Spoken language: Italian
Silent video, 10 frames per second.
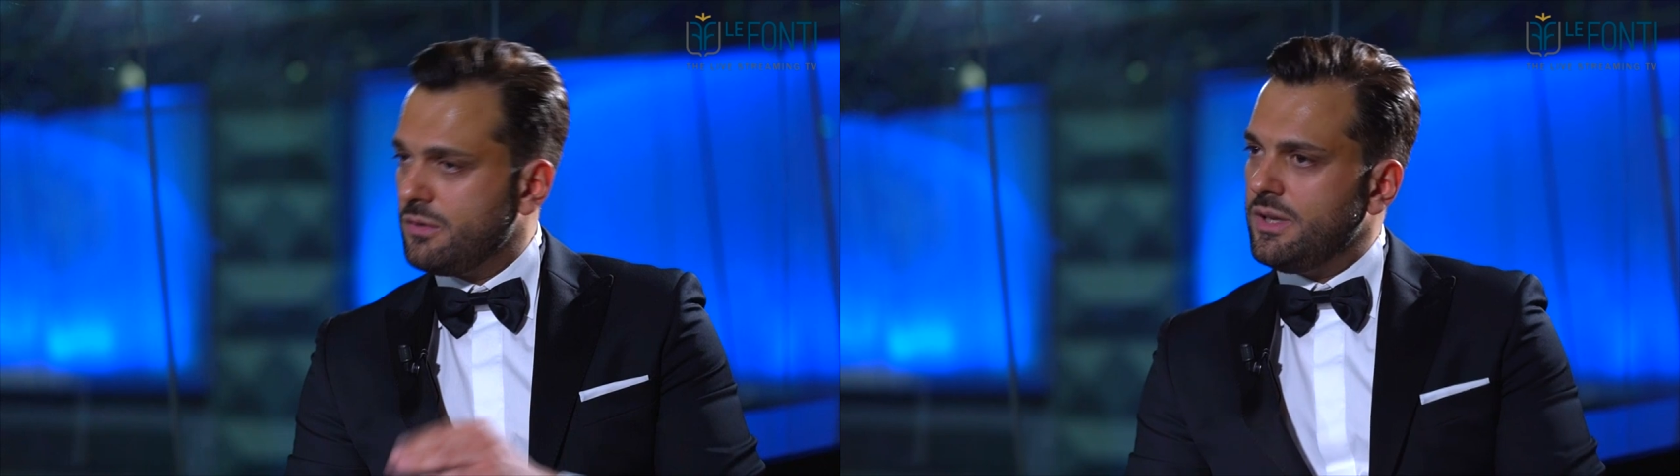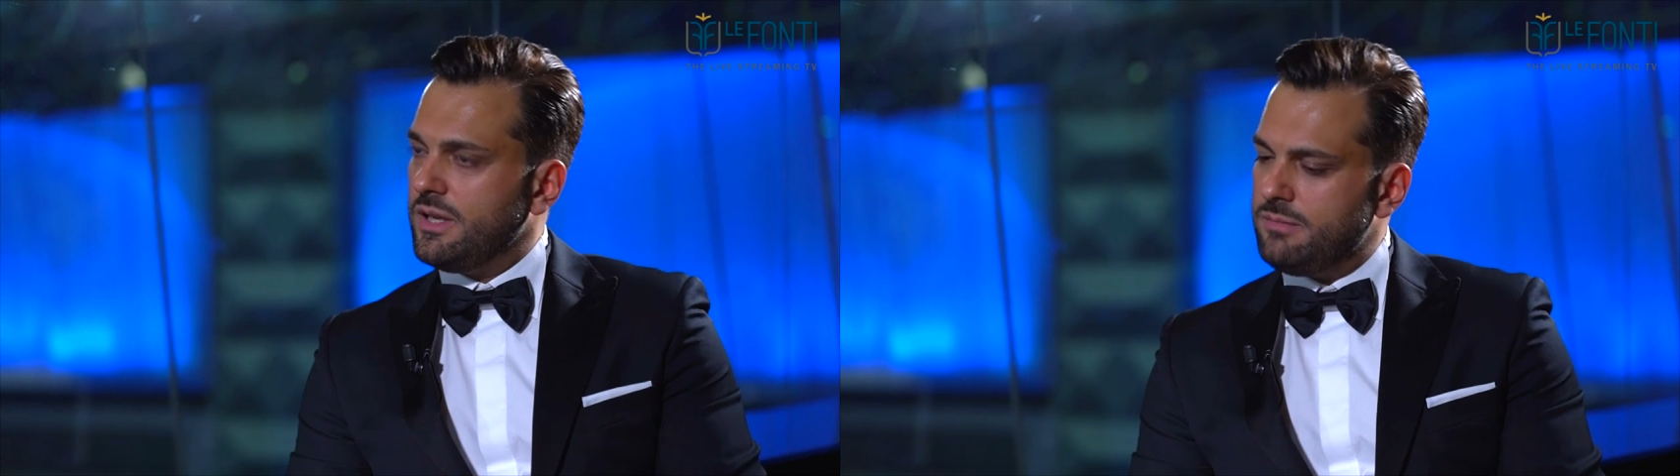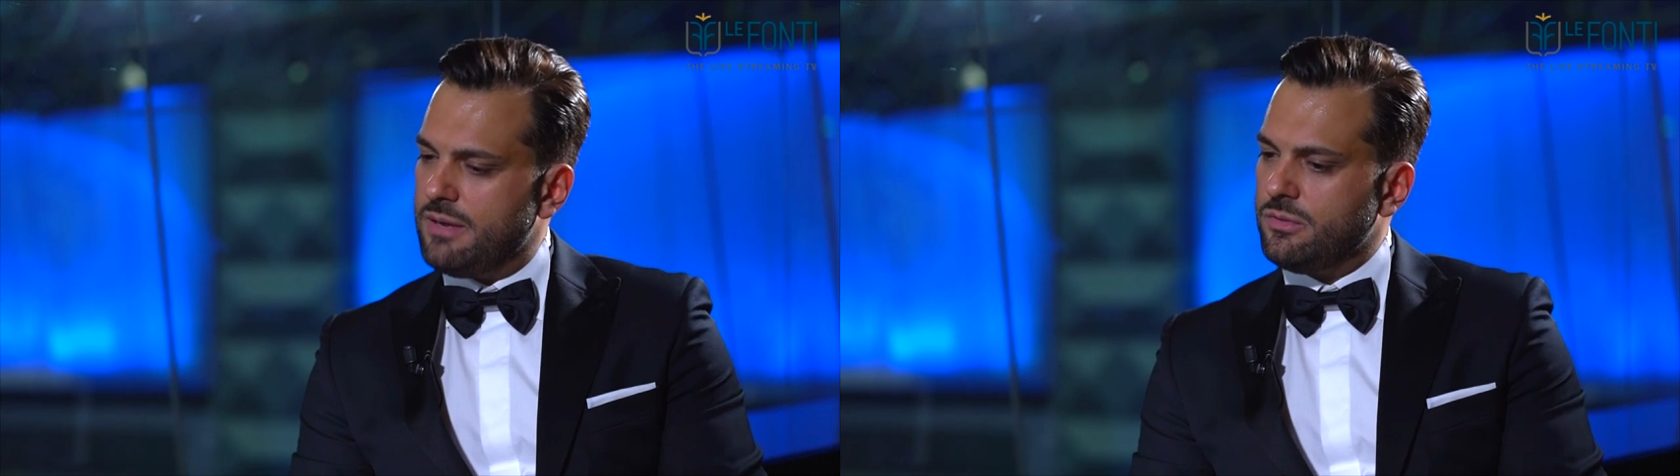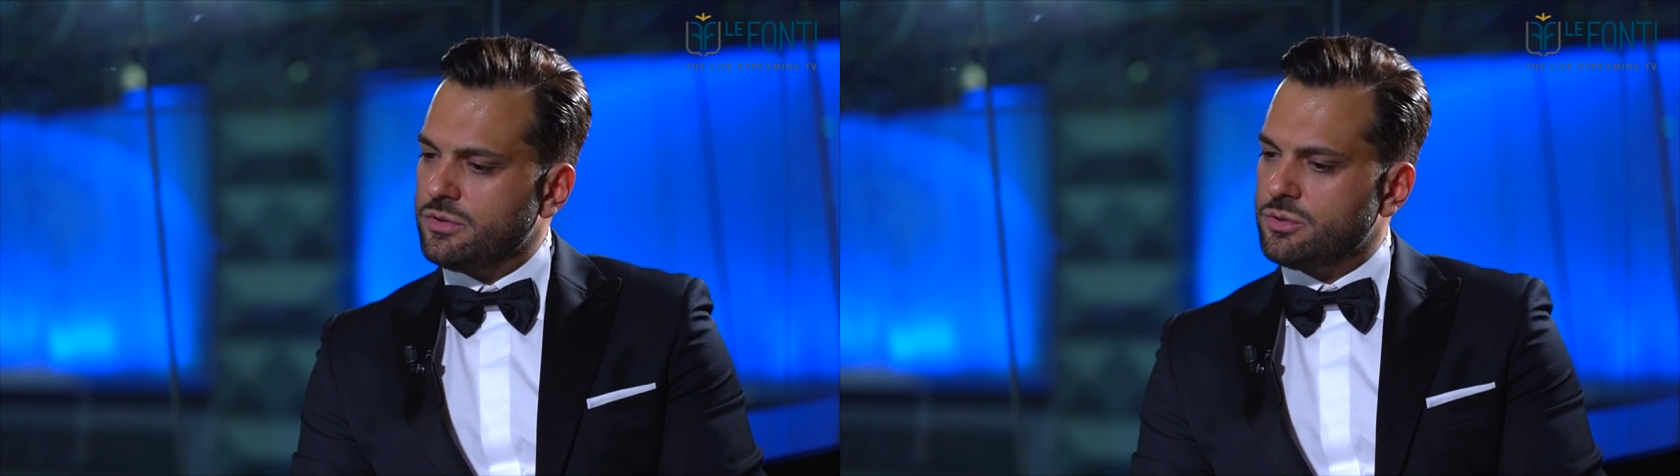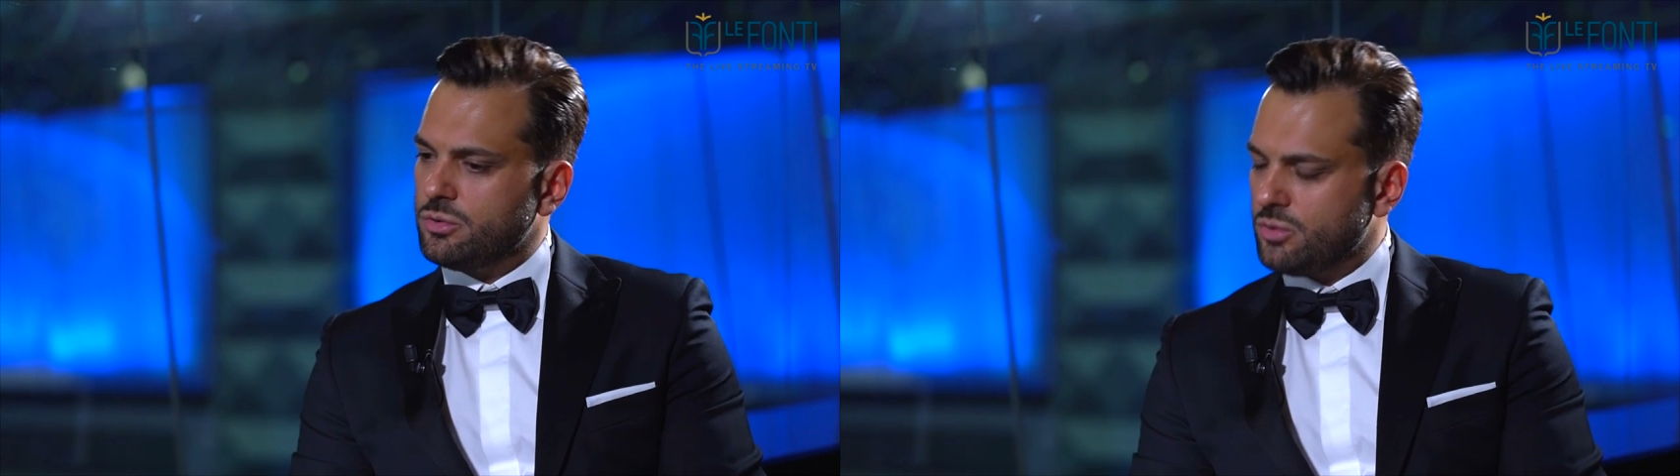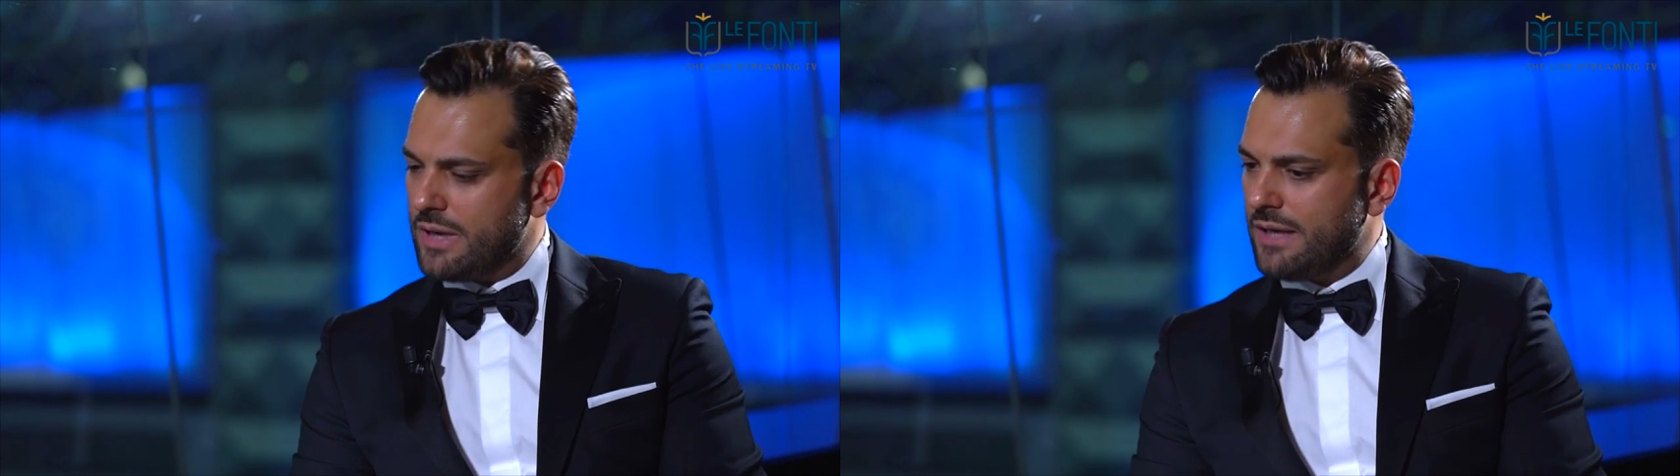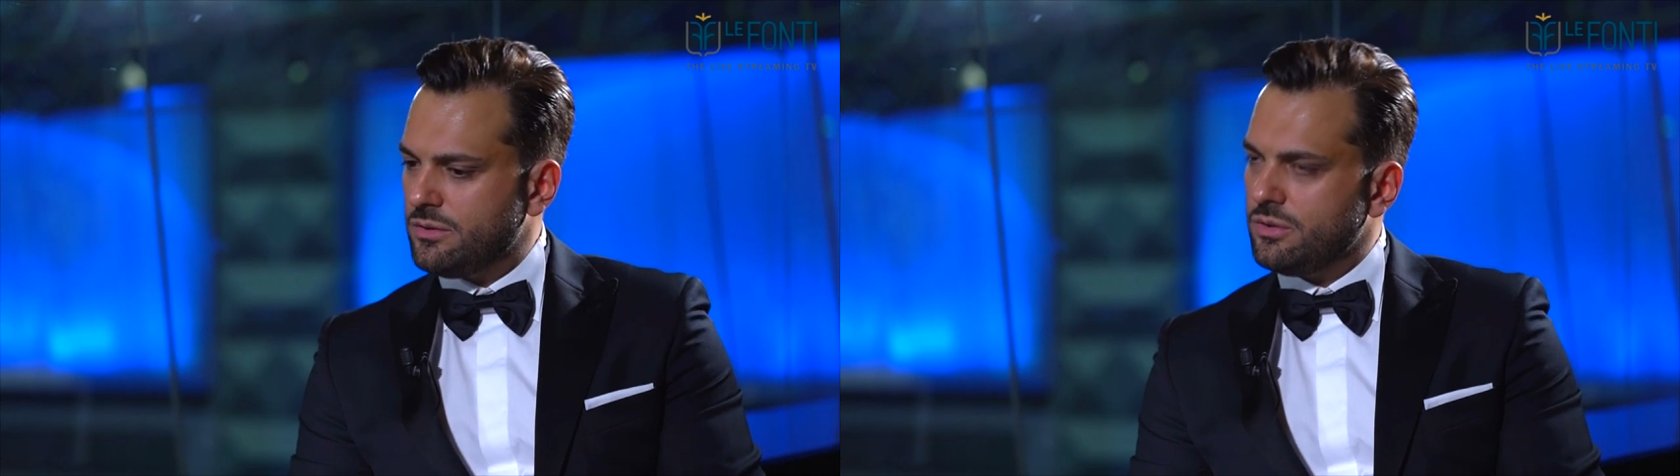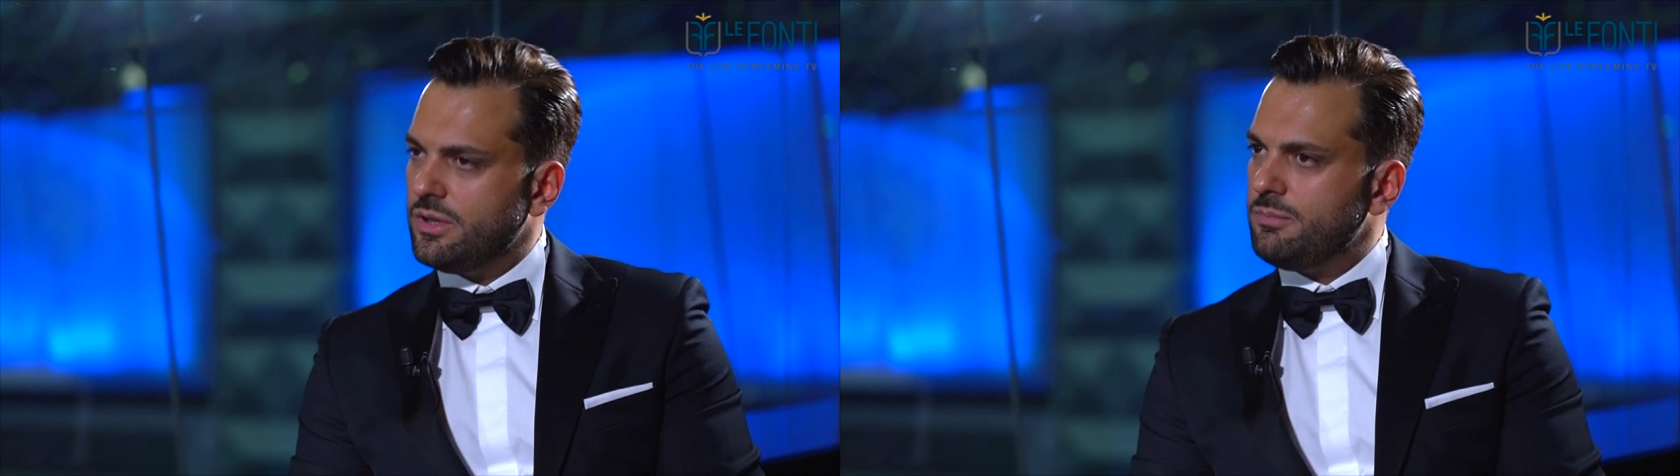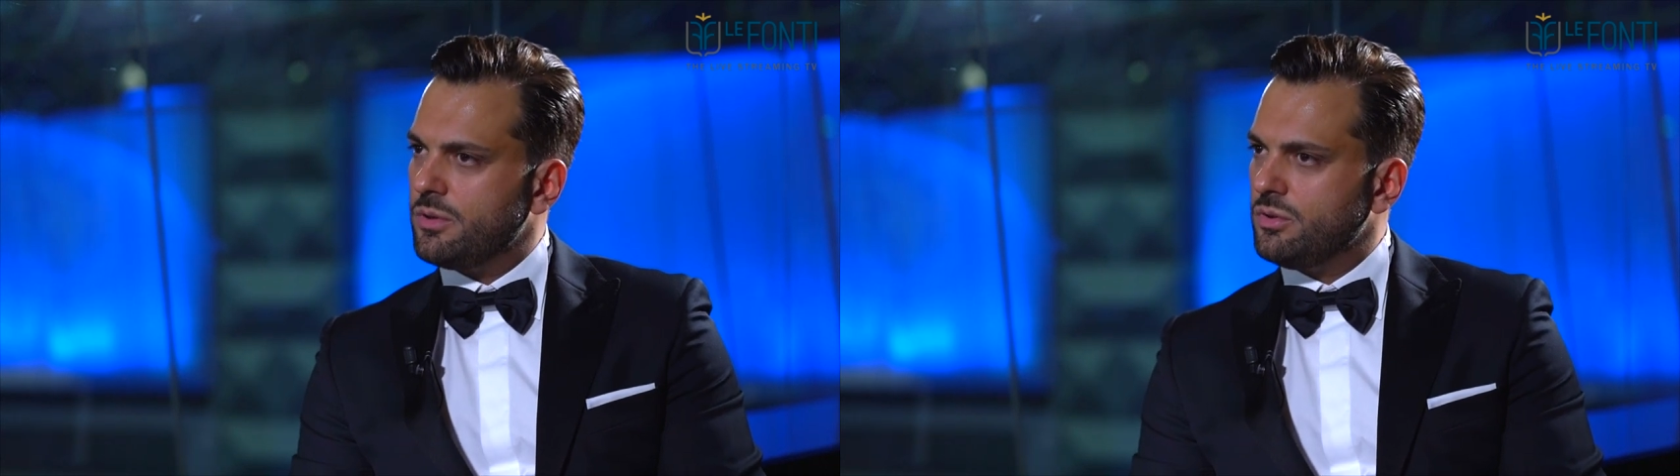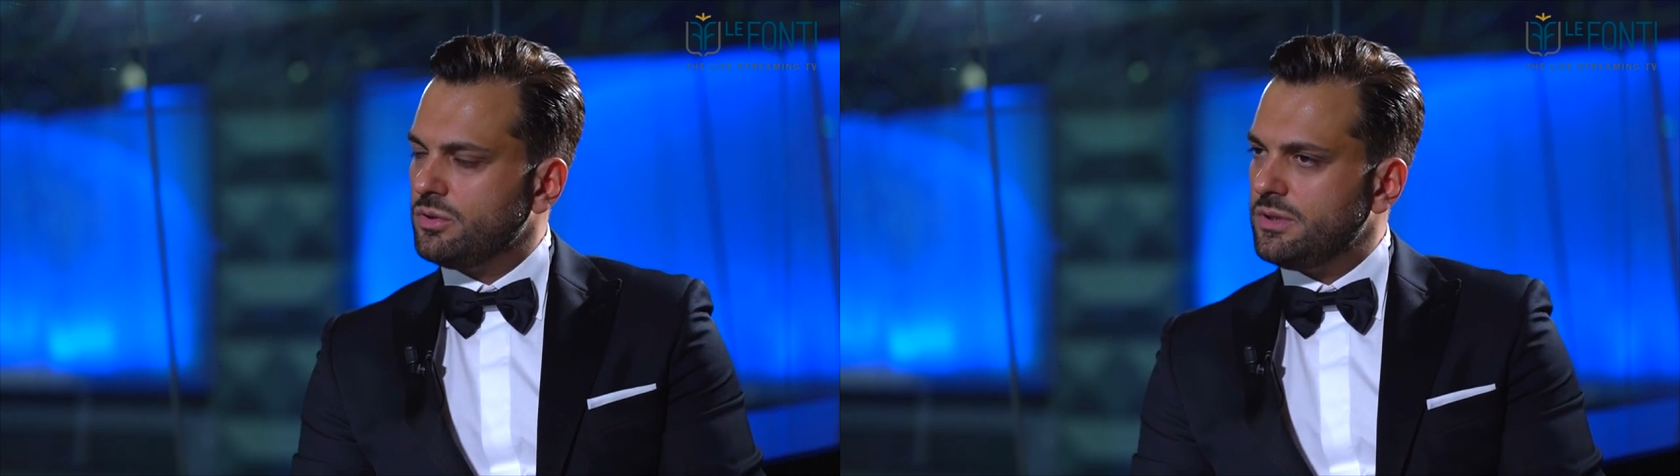quindi abbiamo strutturato dei
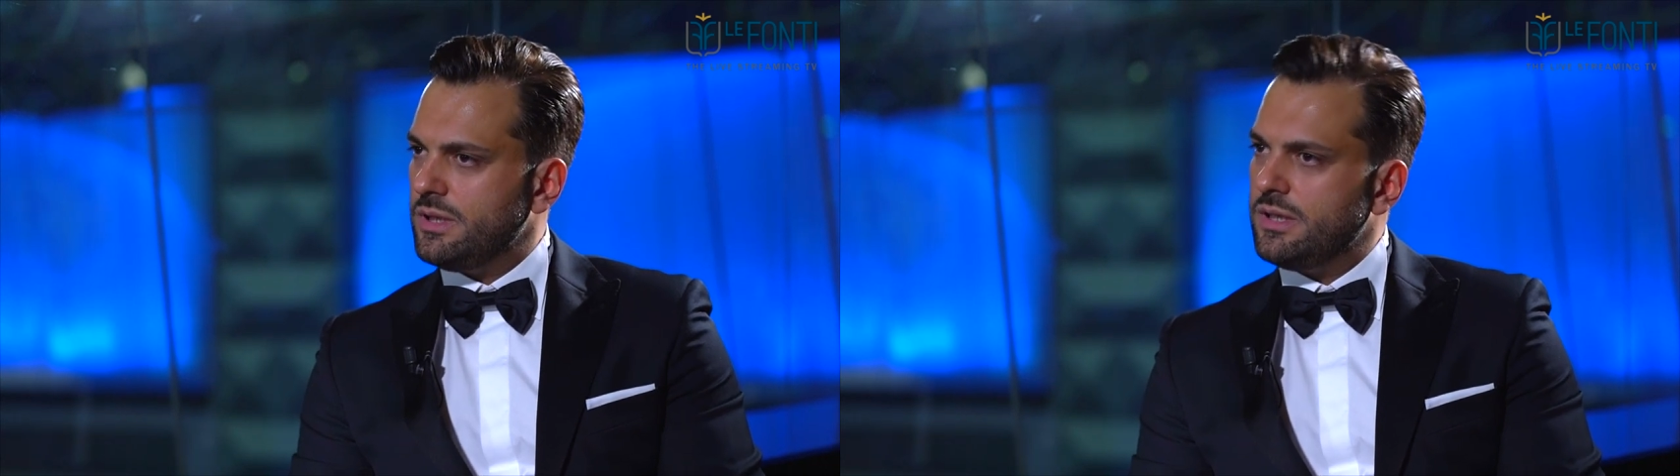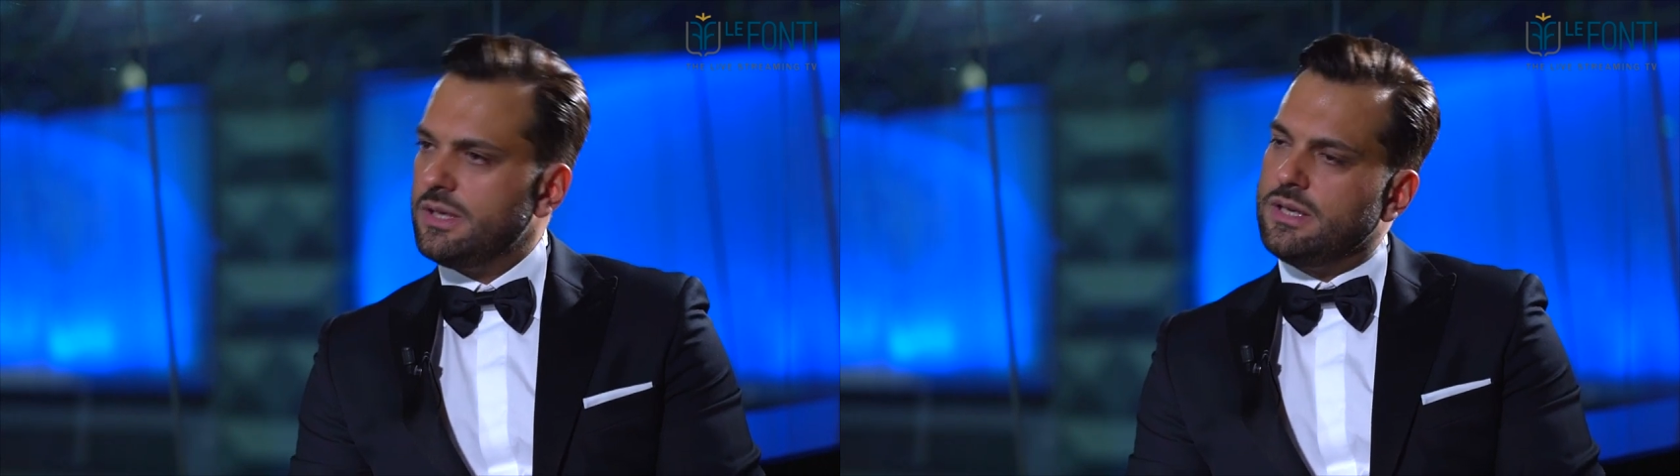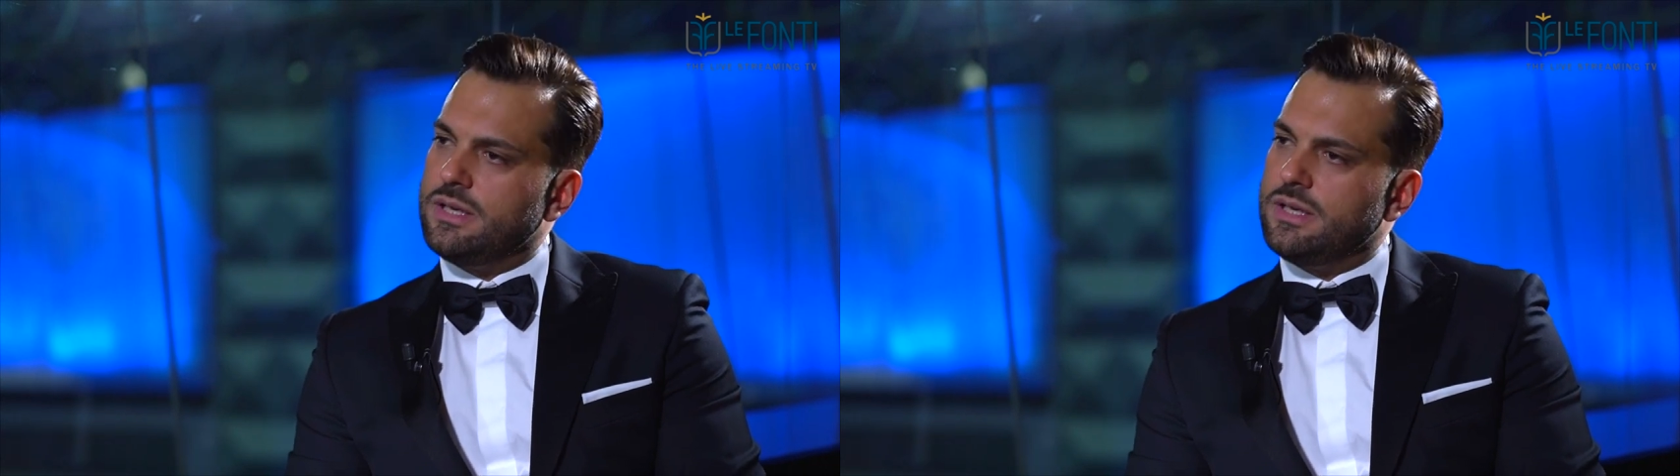prodotti